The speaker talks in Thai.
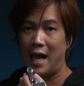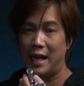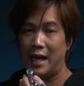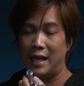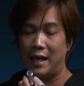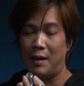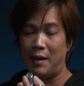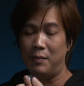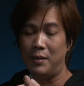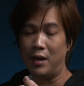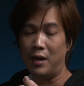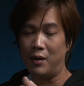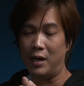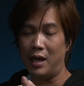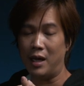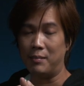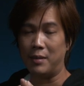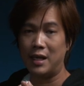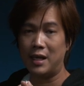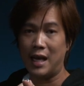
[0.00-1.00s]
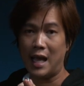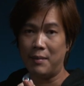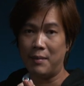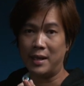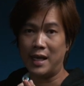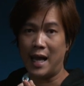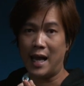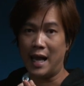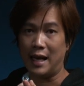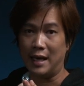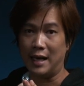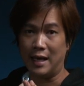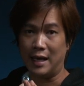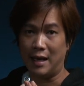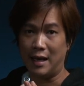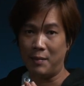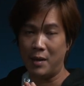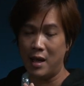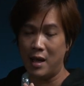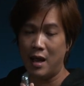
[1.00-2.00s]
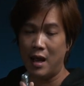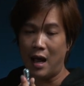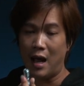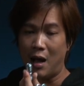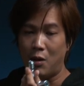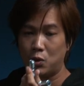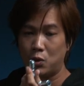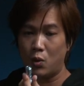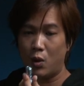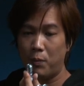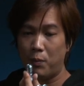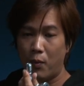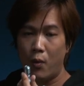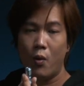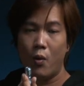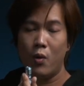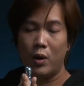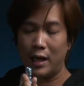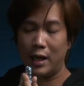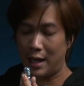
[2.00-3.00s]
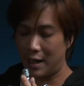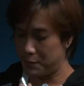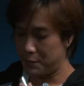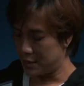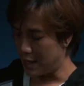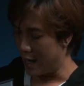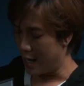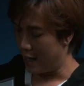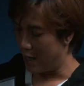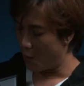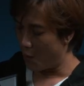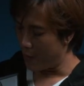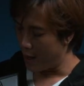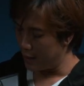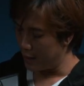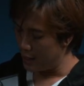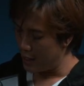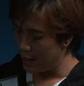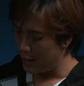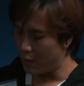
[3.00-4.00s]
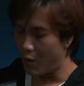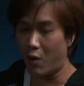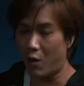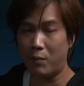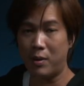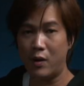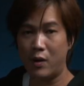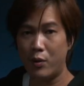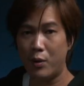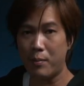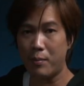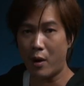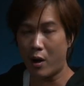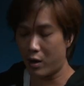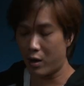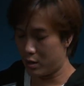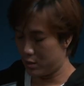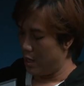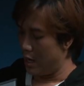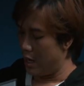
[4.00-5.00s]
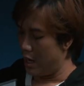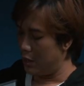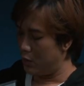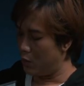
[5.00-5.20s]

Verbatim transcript: ด้านนะครับเดี๋ยวเข็มข้างในมันหักนะครับเอาตัวผู้นะครับใส่เข้าไปที่กล่อง power box ไอ